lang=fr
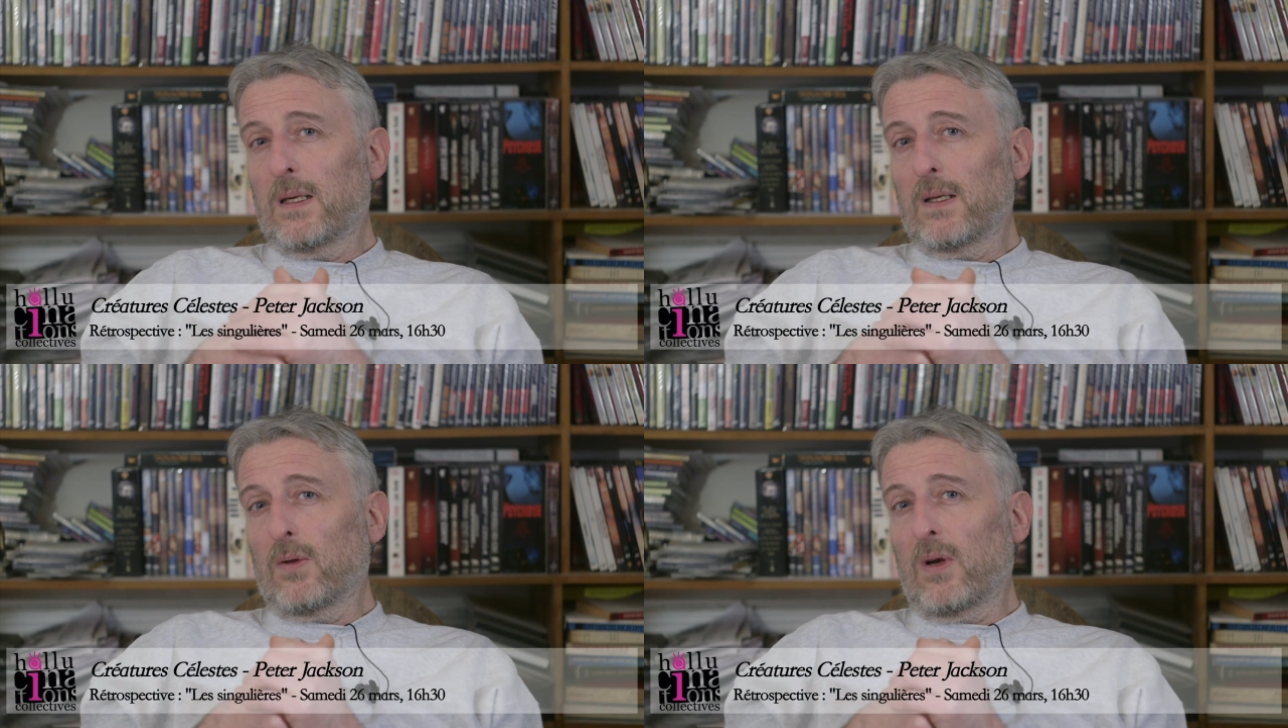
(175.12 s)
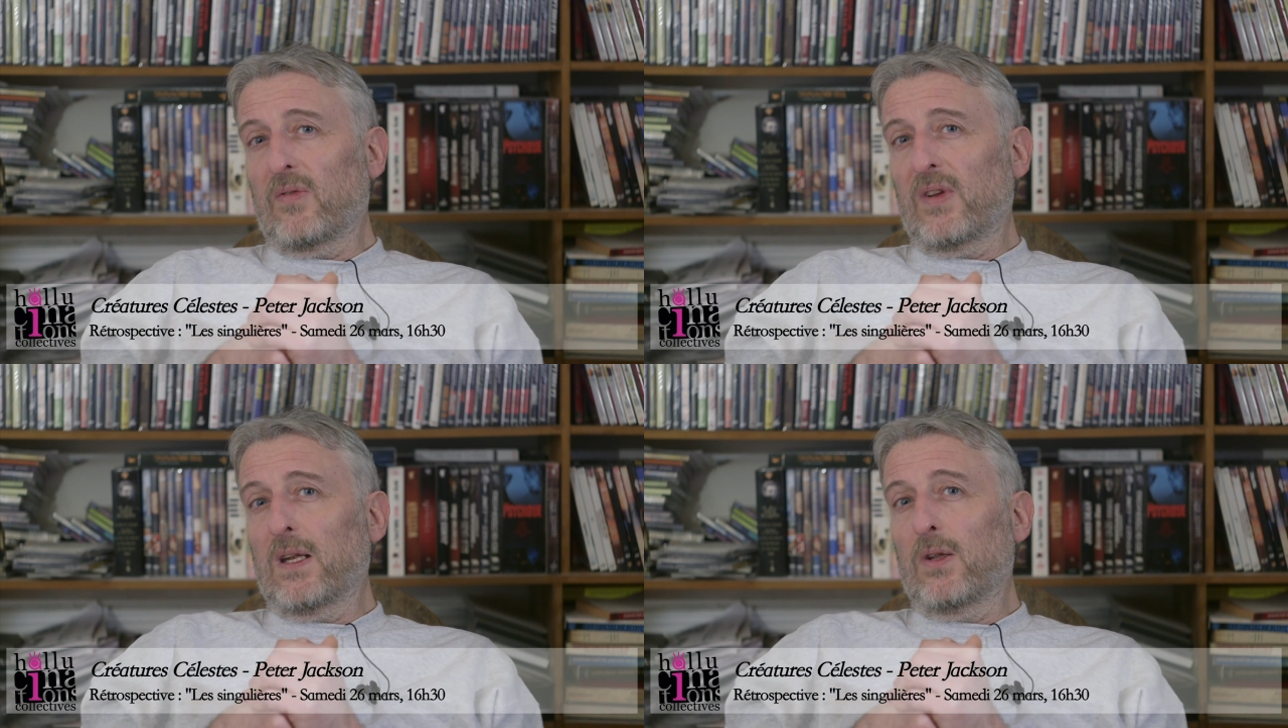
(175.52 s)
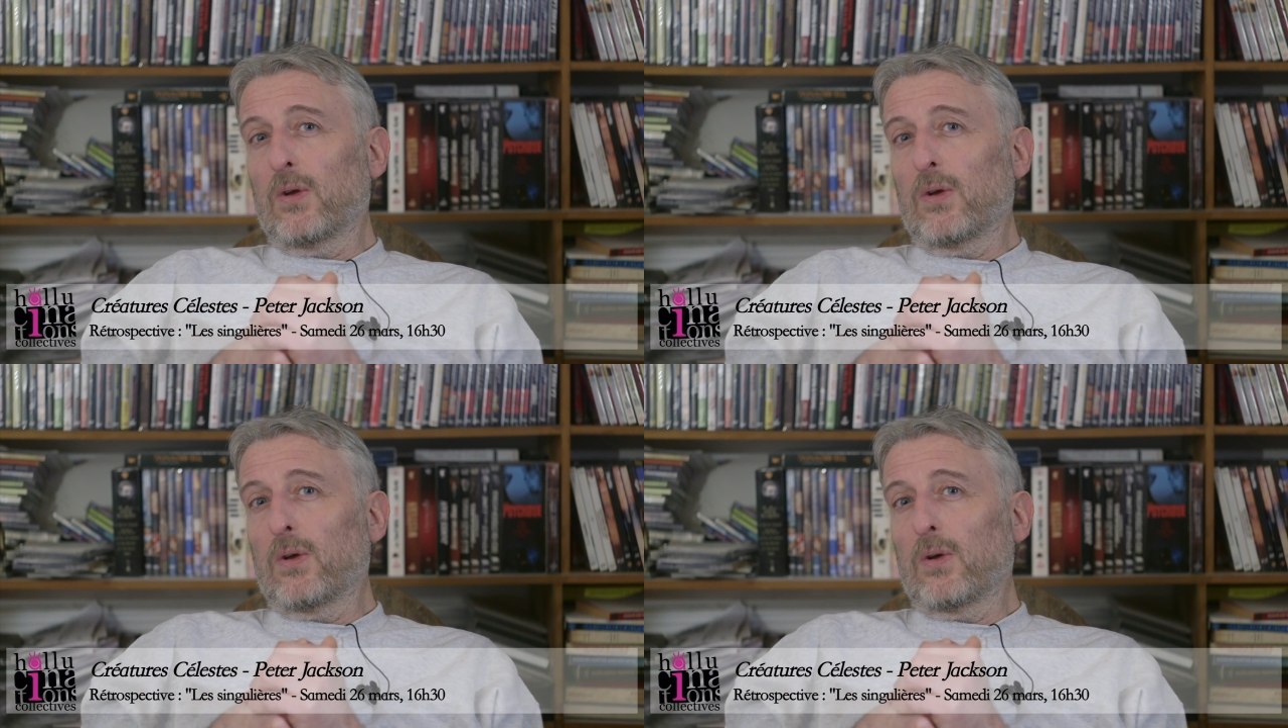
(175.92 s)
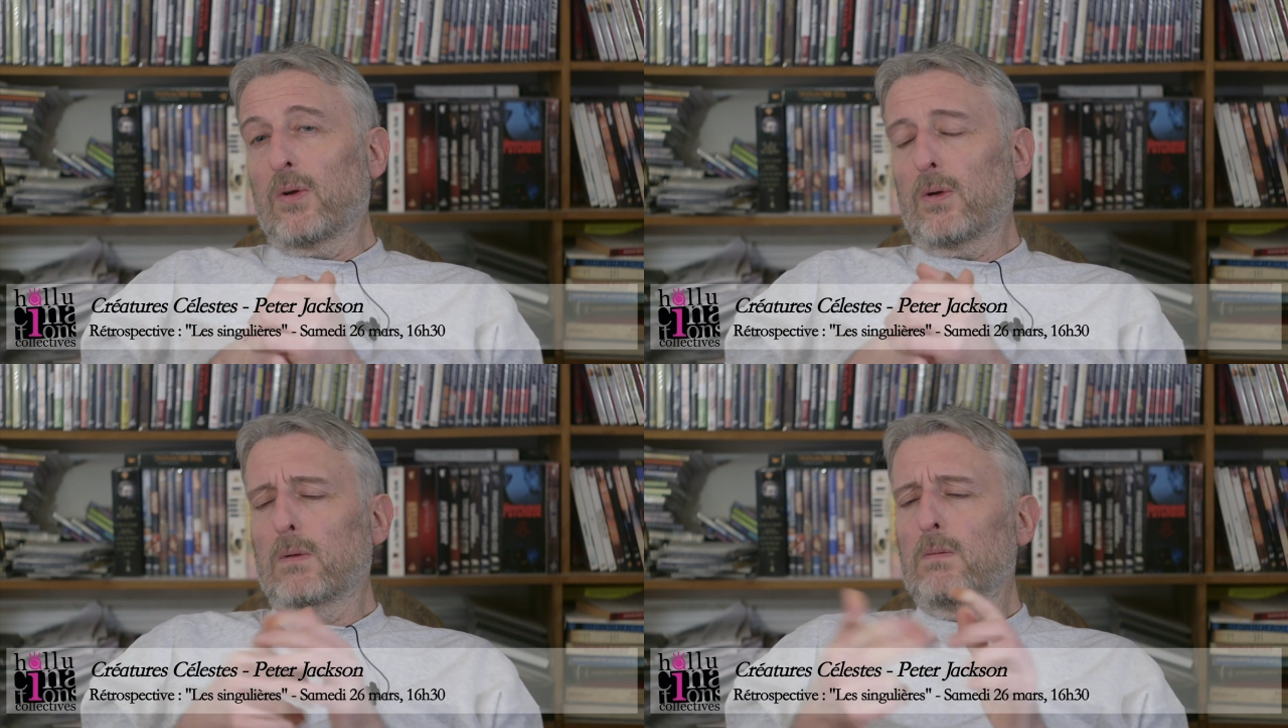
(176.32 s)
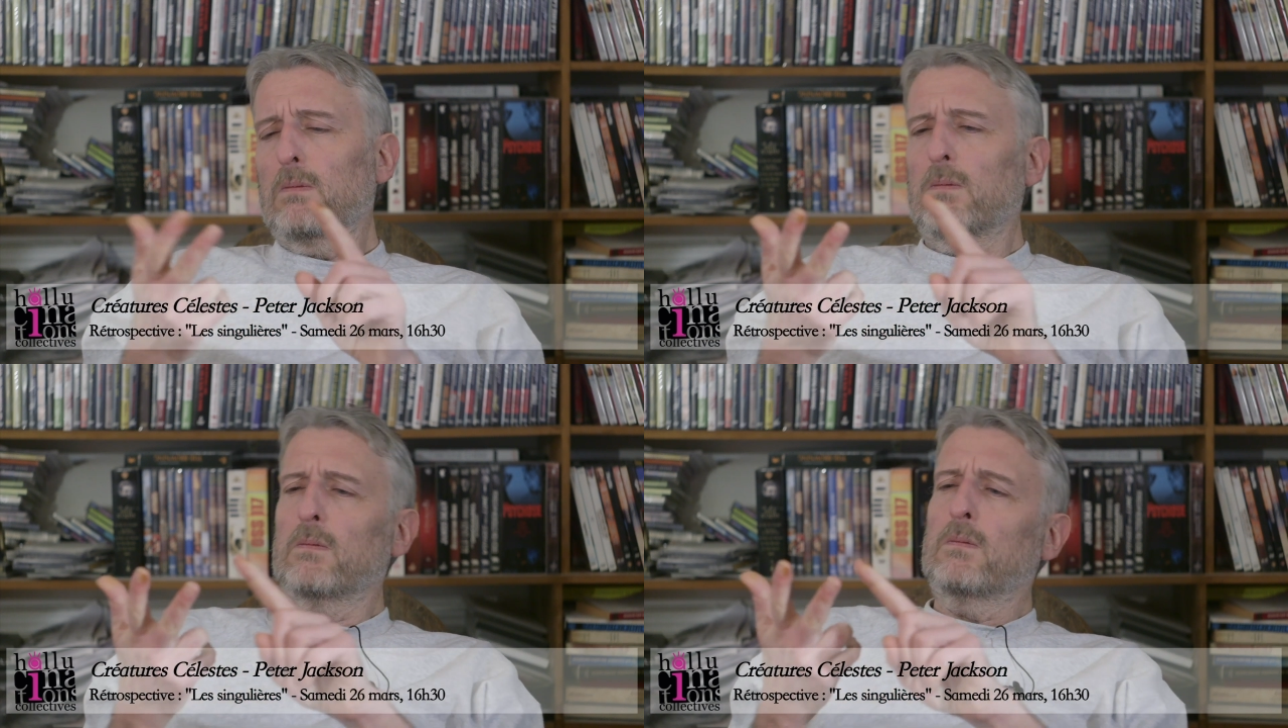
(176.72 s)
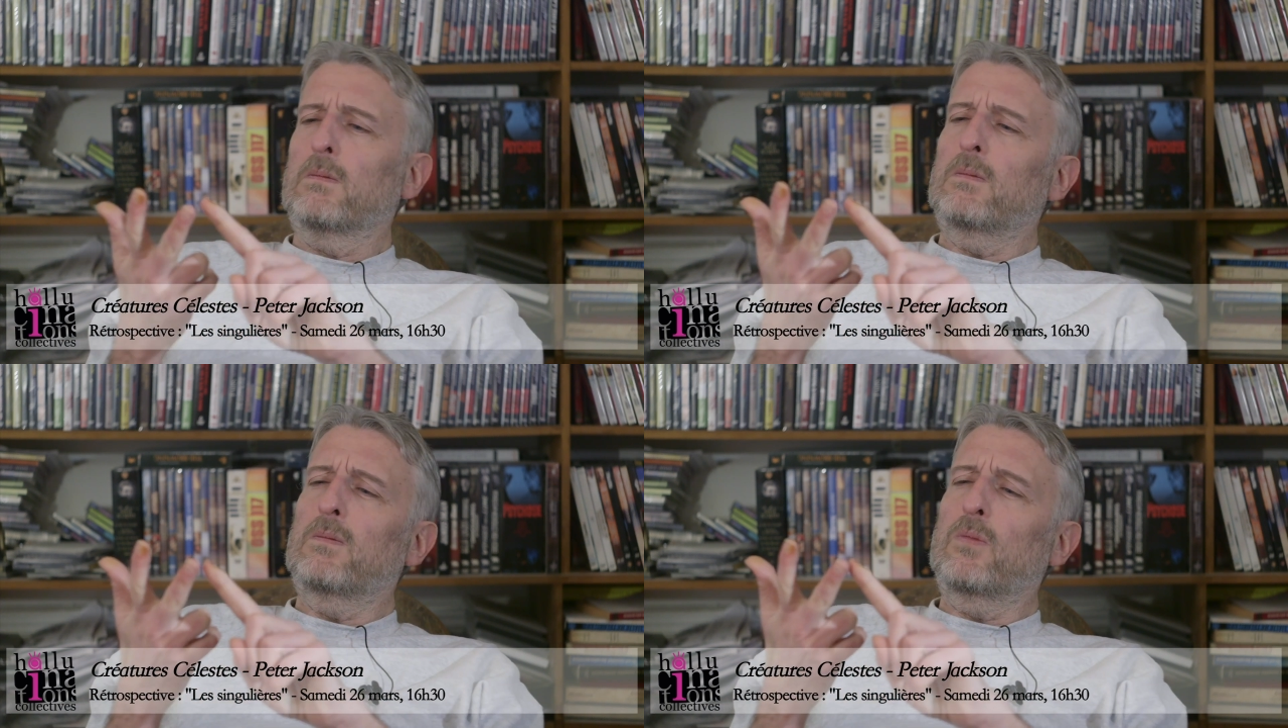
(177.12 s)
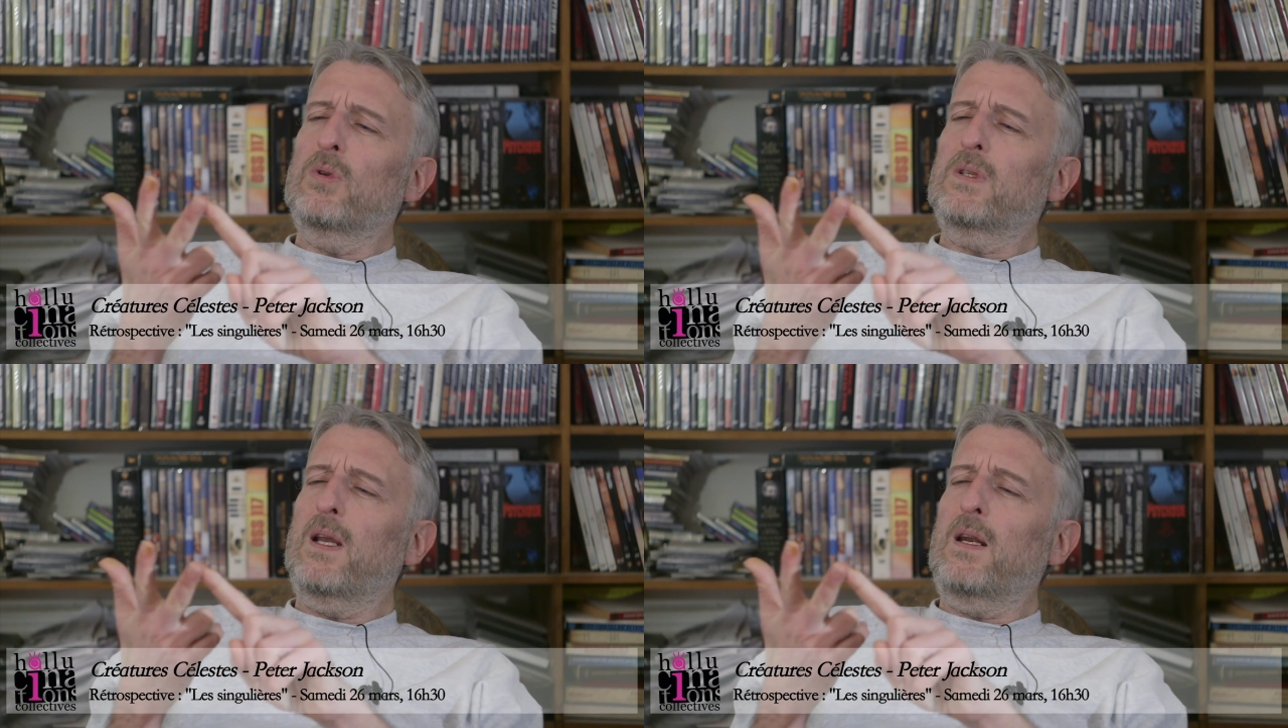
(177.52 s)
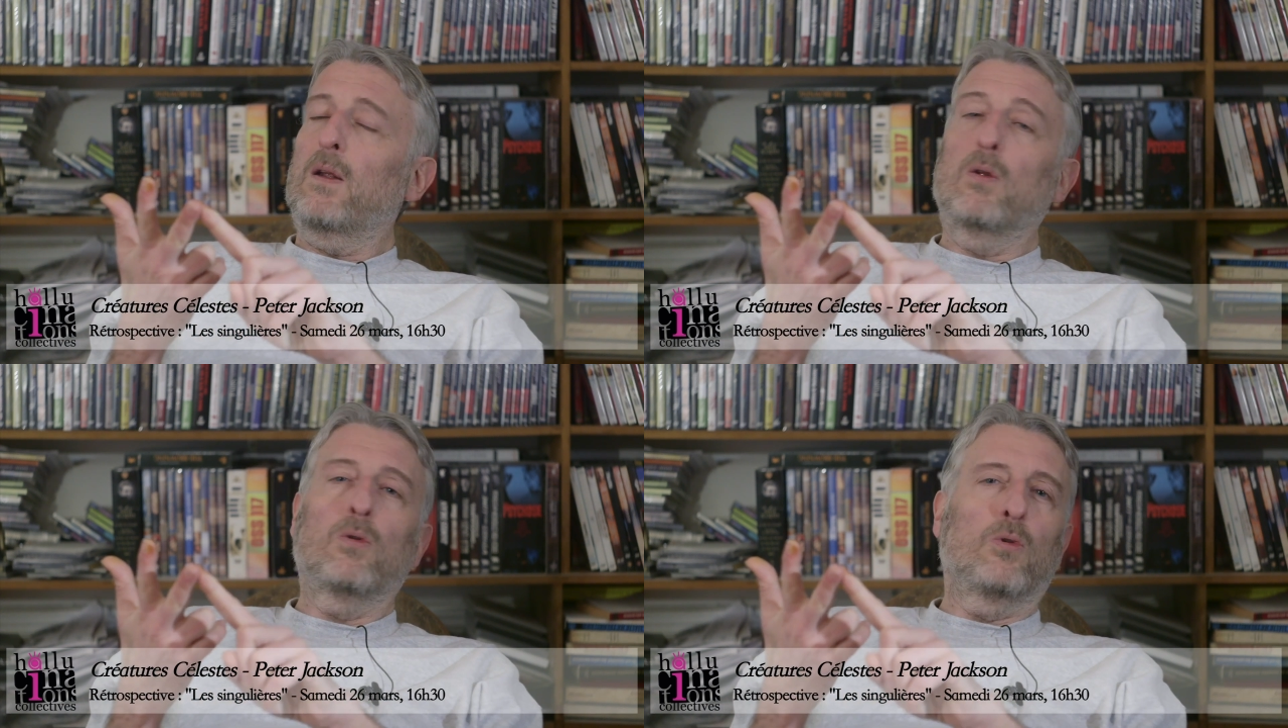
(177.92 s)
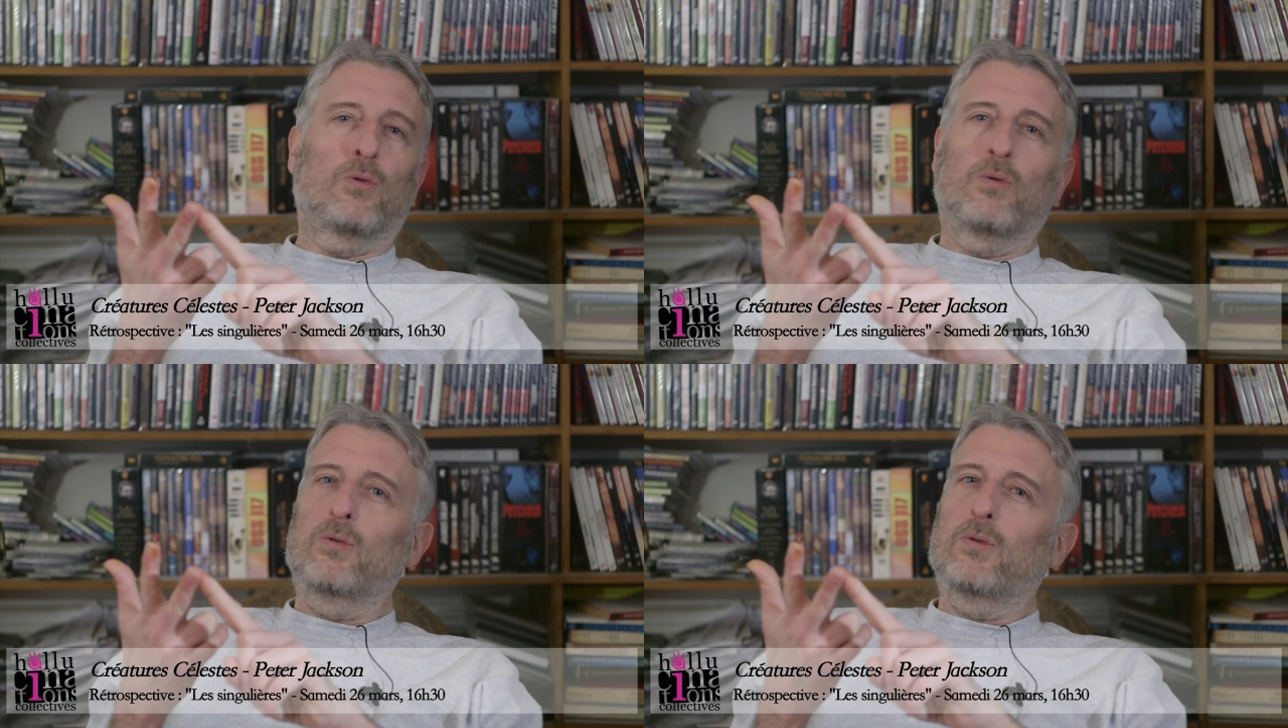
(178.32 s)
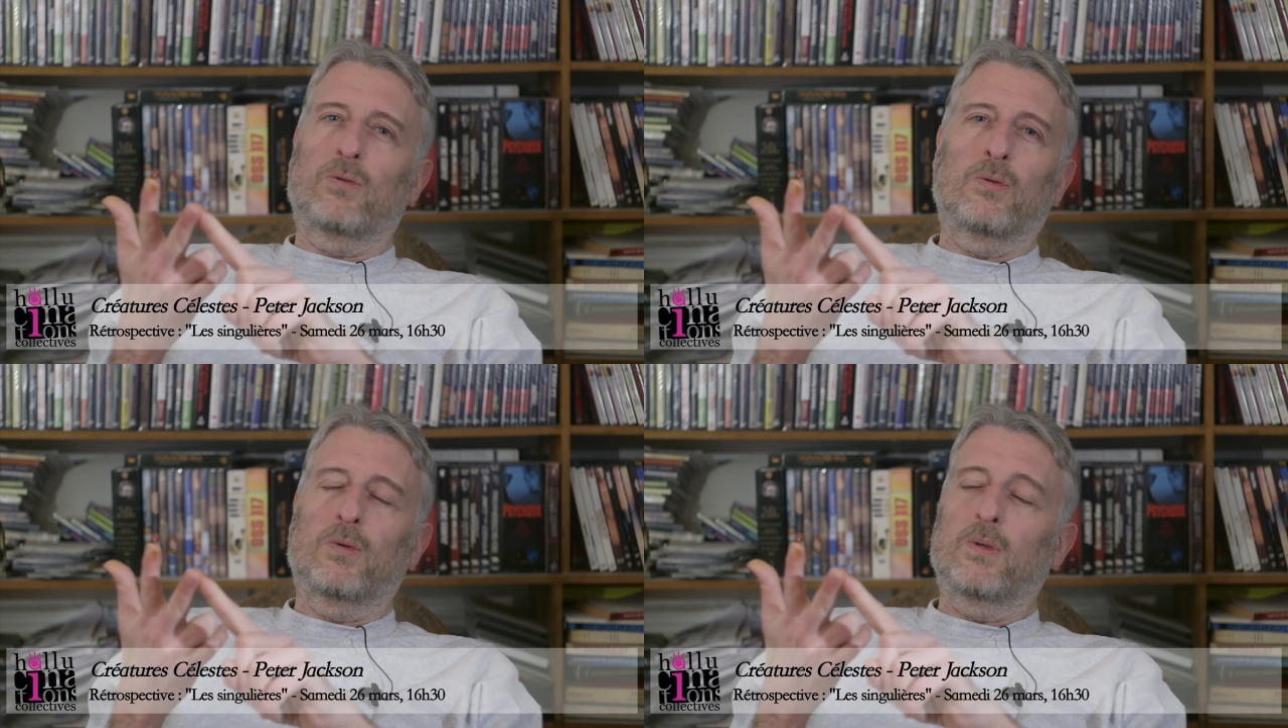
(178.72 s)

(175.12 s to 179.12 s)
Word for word: dans la ville de Bruxelles. Non, non, non.